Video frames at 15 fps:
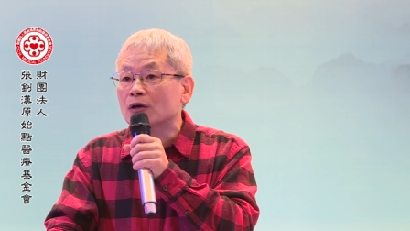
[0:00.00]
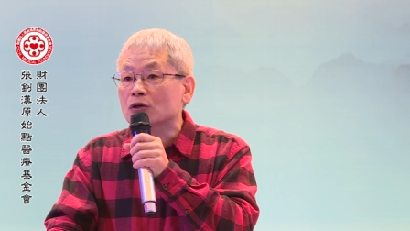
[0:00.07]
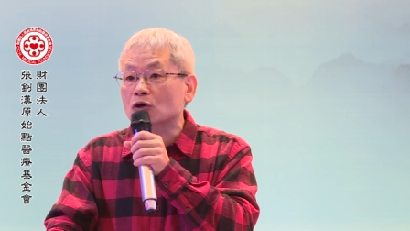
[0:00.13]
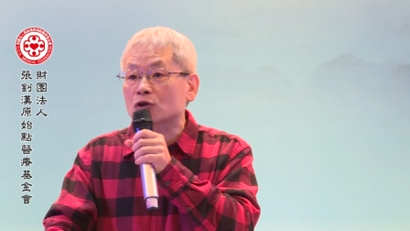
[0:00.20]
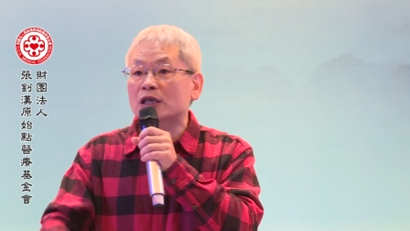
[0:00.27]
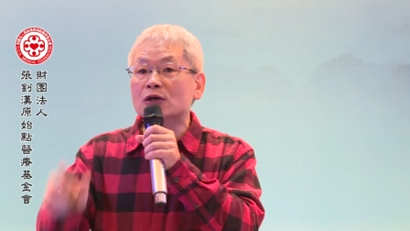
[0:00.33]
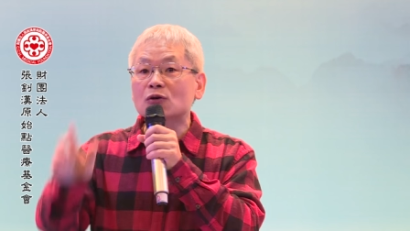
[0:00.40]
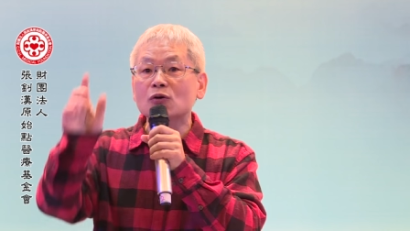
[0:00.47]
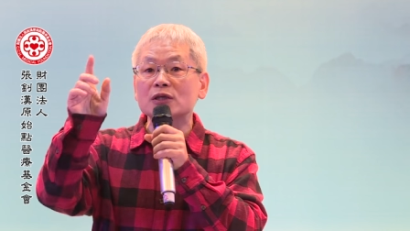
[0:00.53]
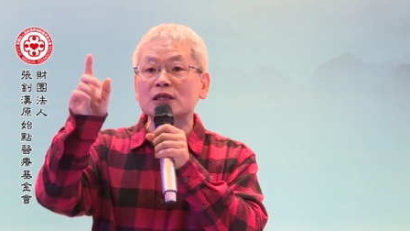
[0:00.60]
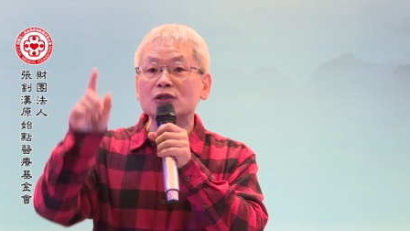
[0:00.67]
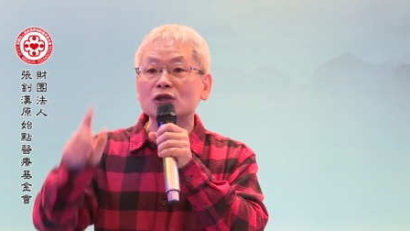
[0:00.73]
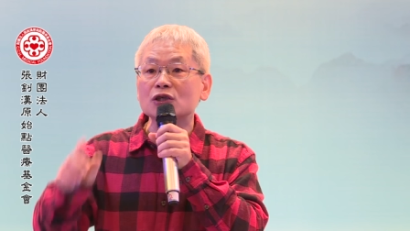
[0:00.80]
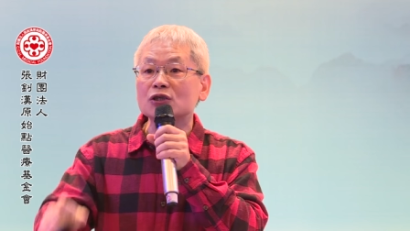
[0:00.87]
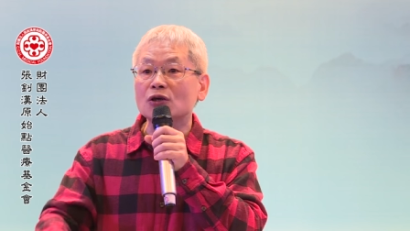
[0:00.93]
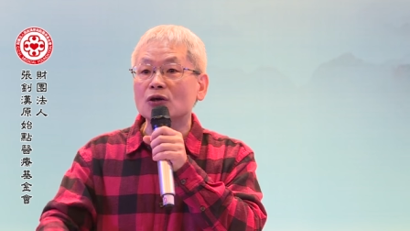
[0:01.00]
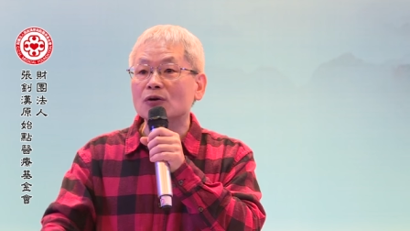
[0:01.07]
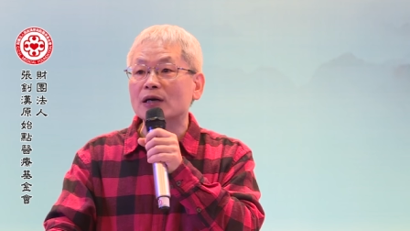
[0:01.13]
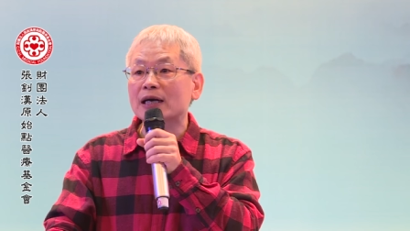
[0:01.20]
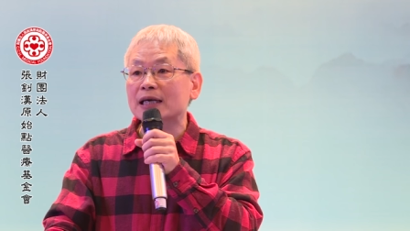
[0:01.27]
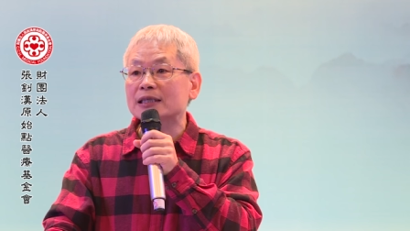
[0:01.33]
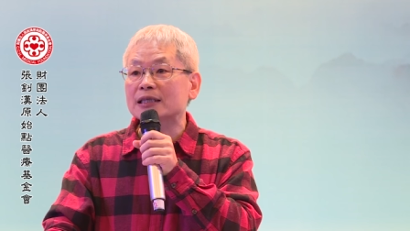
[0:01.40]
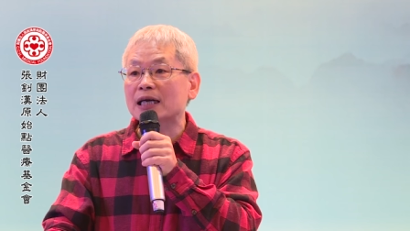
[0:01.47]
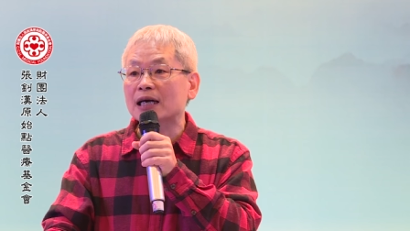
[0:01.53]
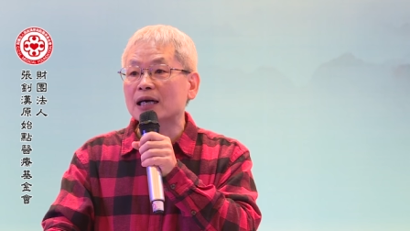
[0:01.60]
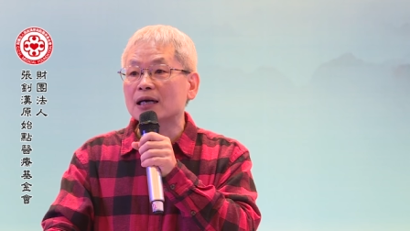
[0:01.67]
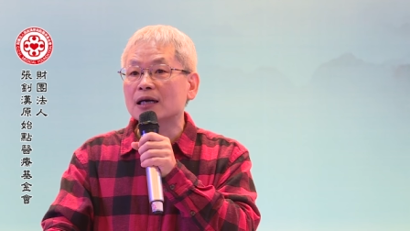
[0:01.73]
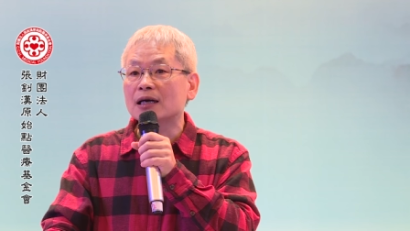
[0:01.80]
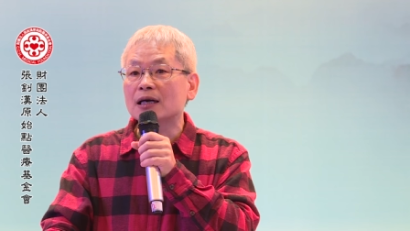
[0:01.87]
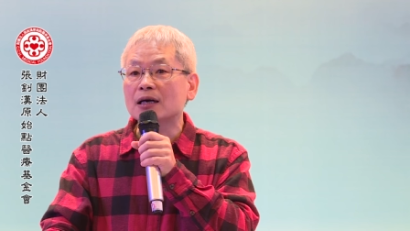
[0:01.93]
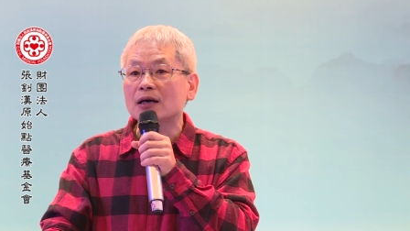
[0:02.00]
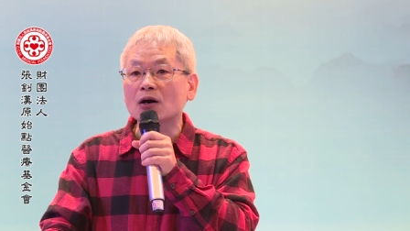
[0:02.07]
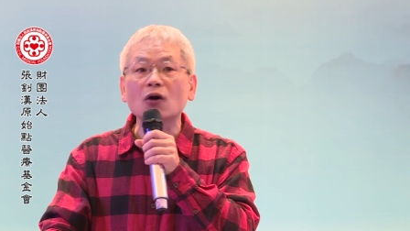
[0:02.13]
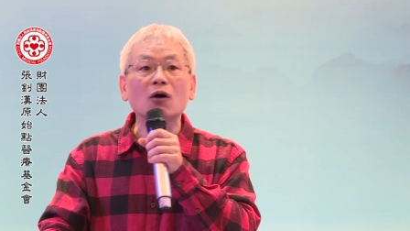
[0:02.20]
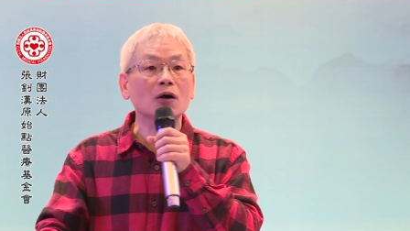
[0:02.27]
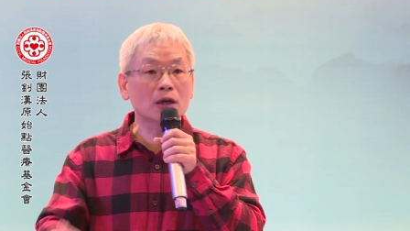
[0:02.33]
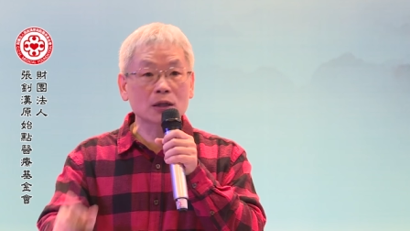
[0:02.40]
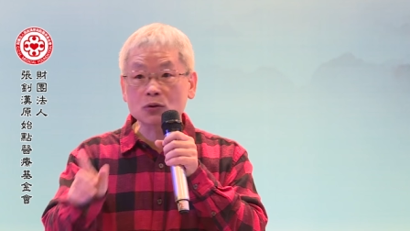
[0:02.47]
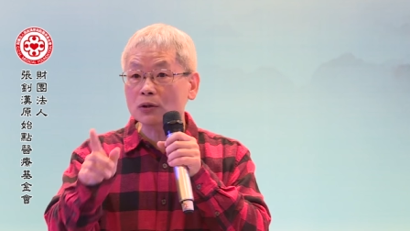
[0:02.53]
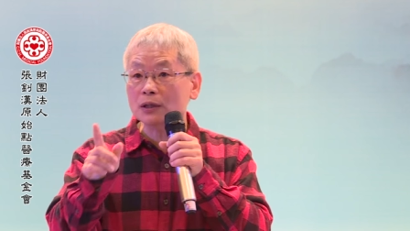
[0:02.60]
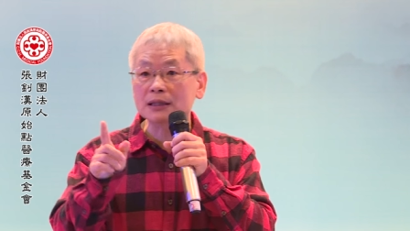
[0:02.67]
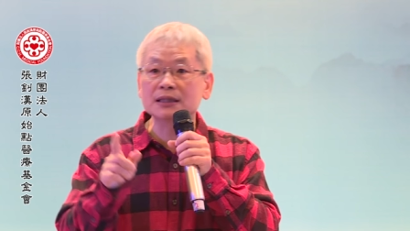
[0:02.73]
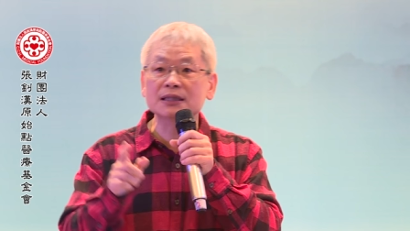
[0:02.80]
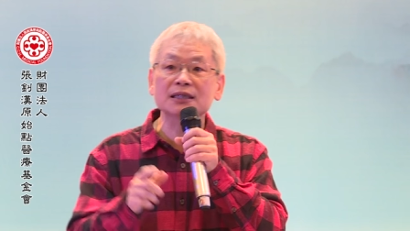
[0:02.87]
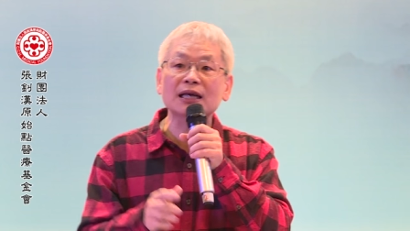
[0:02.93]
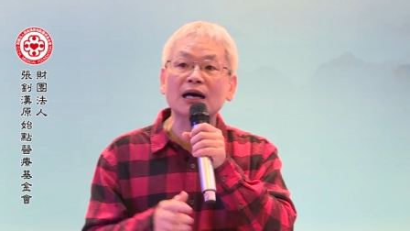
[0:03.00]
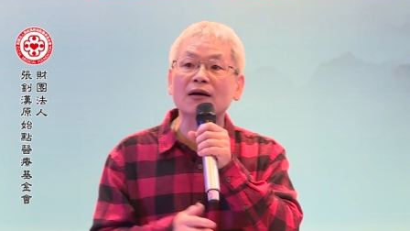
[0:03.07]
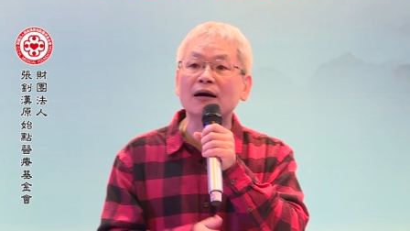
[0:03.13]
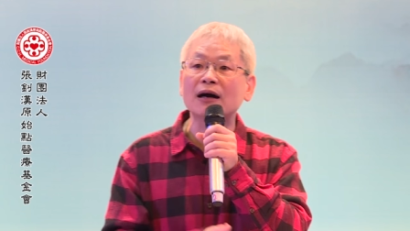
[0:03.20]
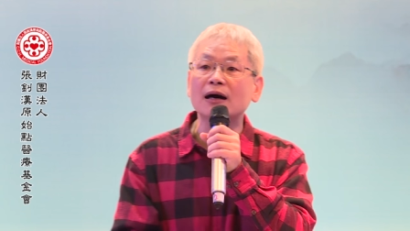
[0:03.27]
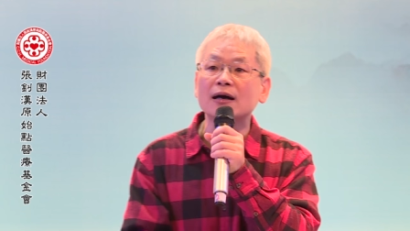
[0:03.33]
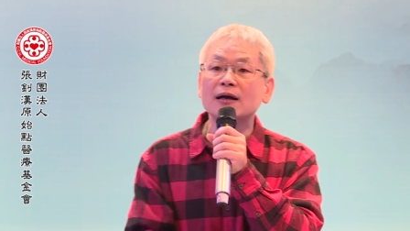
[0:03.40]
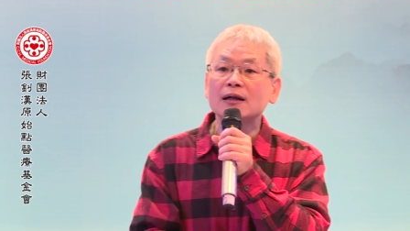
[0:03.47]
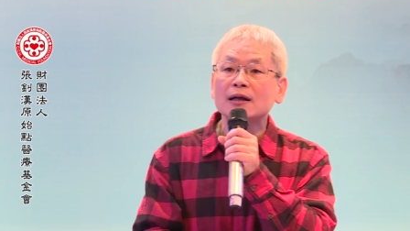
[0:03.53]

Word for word: 有听过的举手，我看一下。哦，很多人知道啊。